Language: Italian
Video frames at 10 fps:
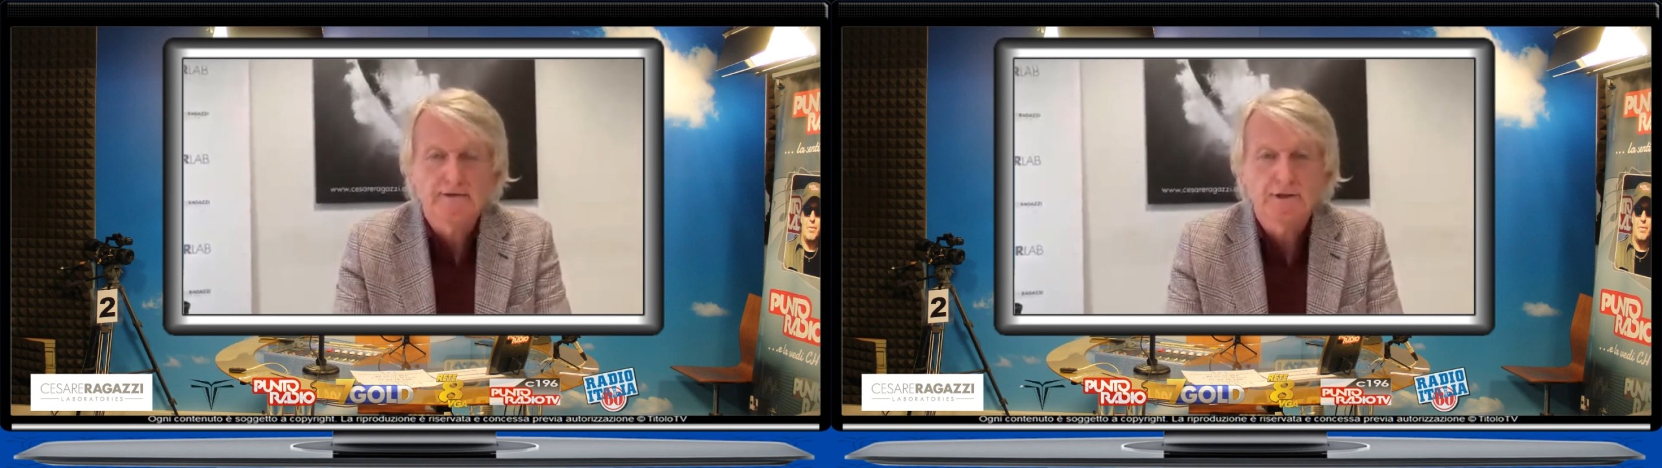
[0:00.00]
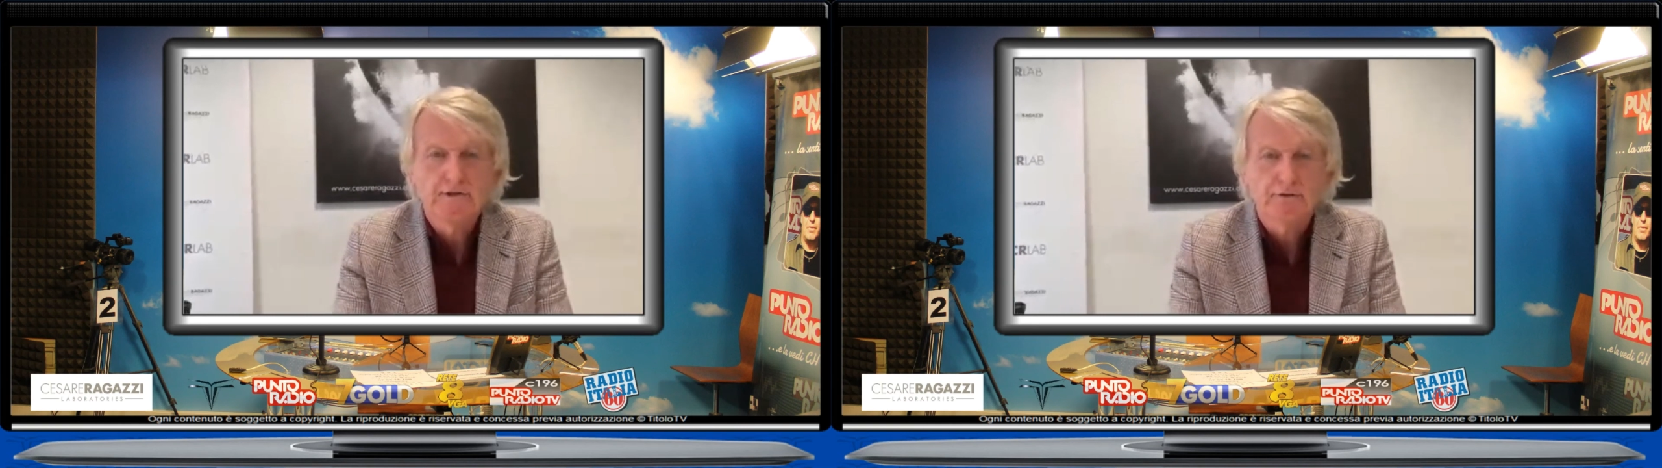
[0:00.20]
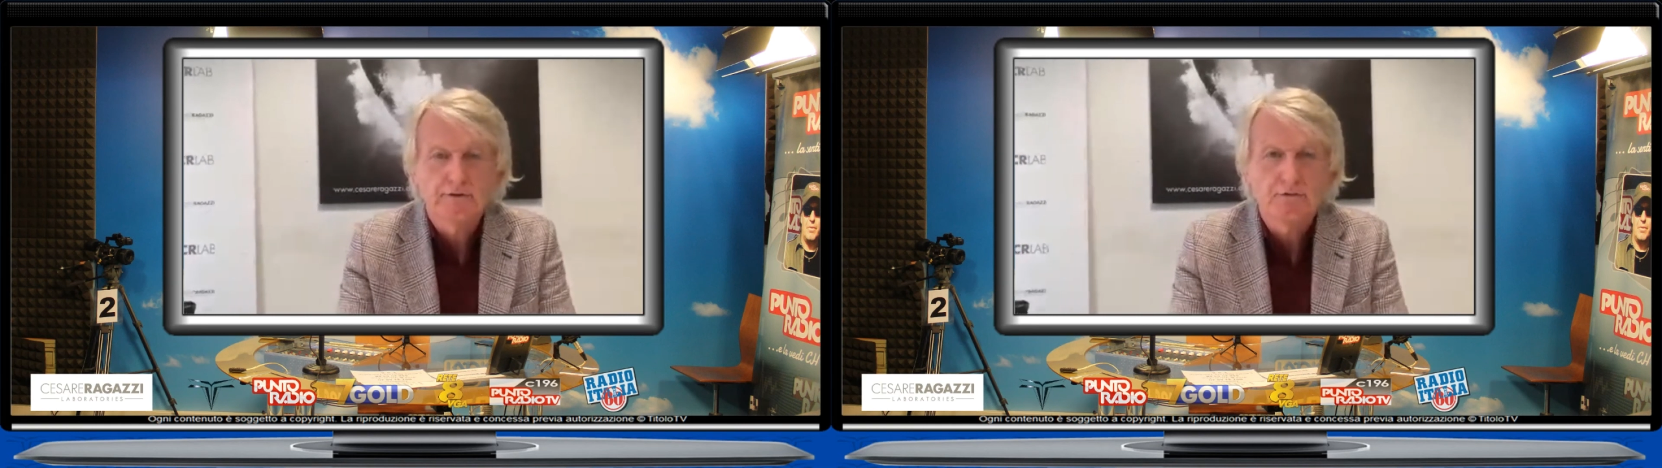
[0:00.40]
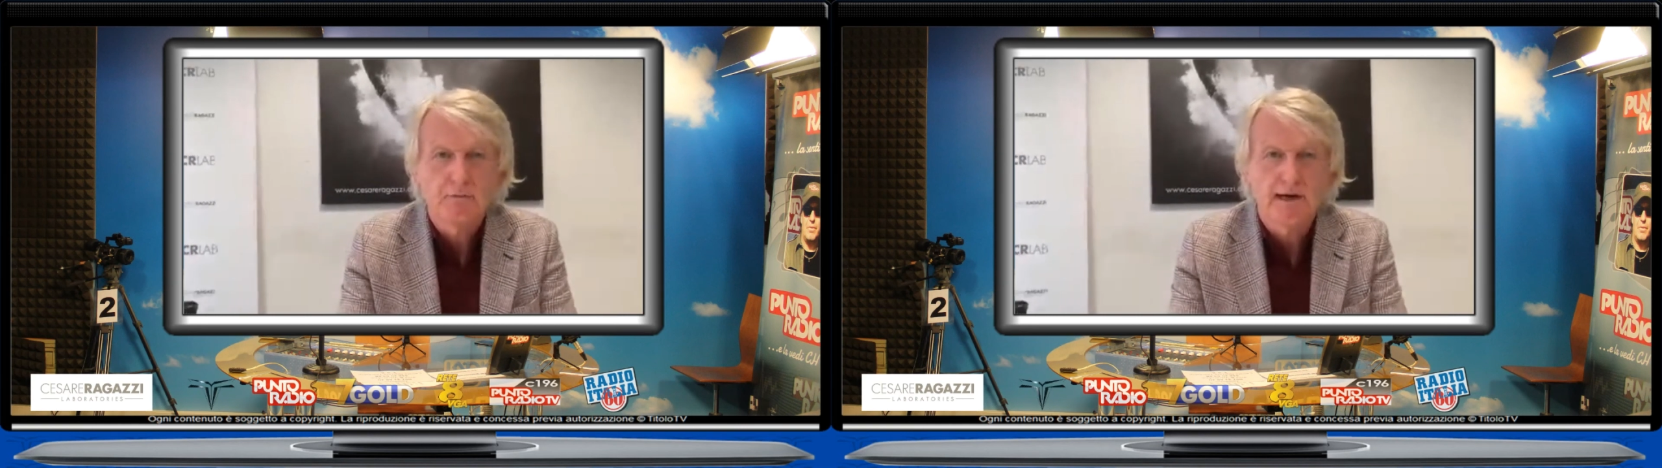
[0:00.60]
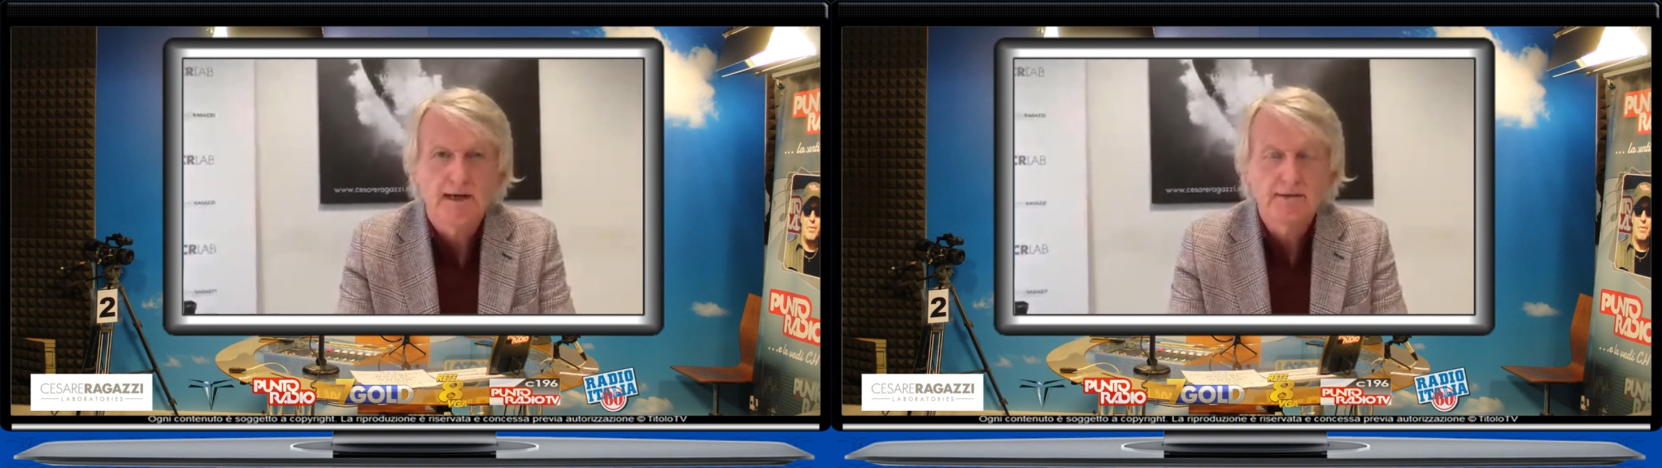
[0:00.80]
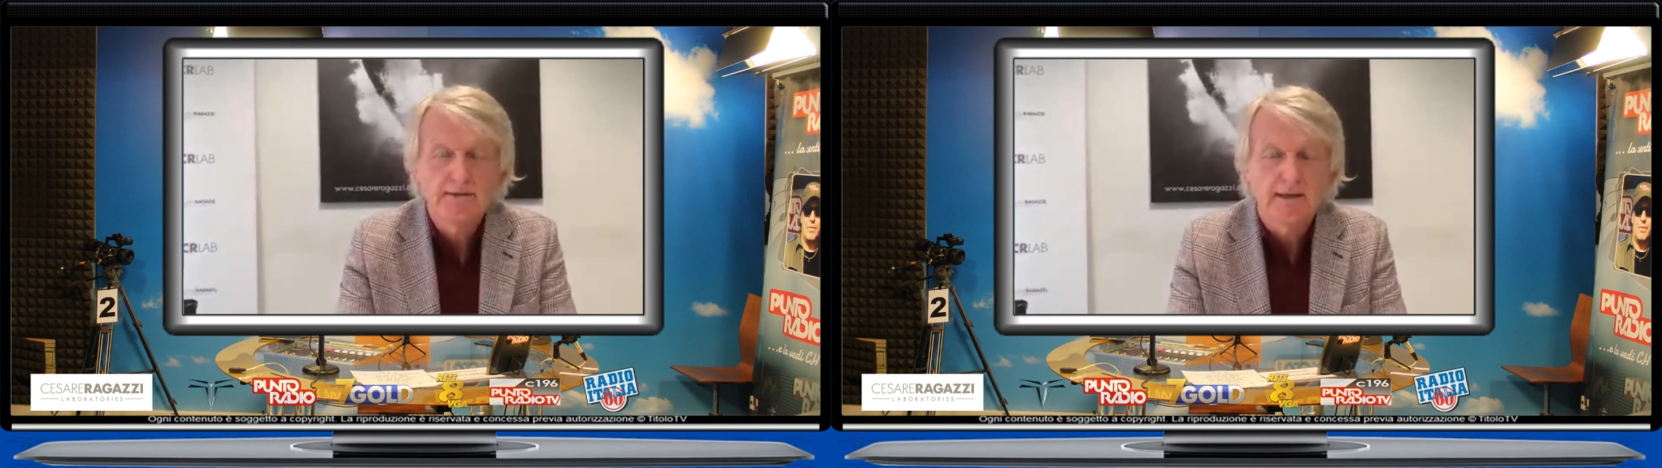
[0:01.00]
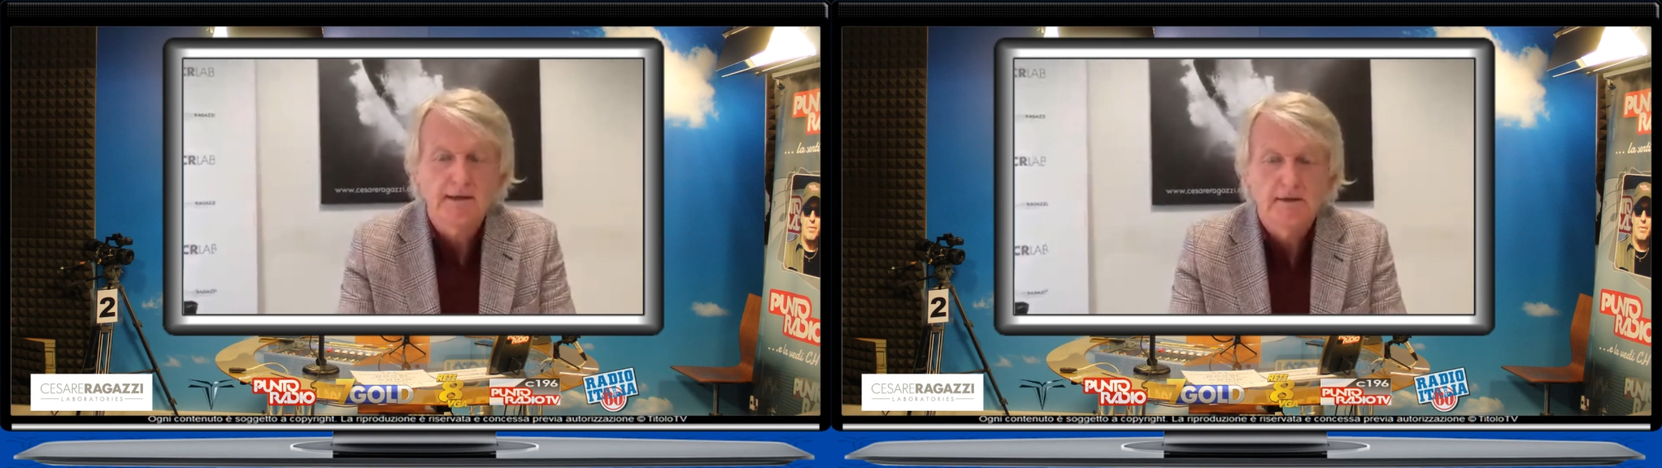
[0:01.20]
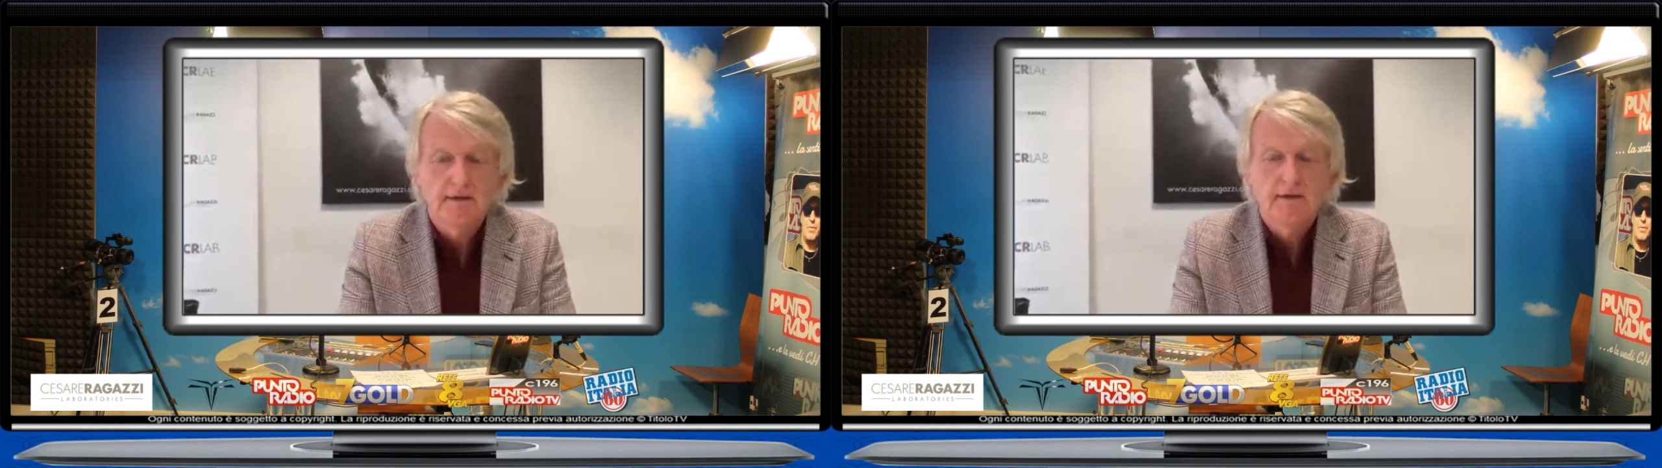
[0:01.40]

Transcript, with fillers: 150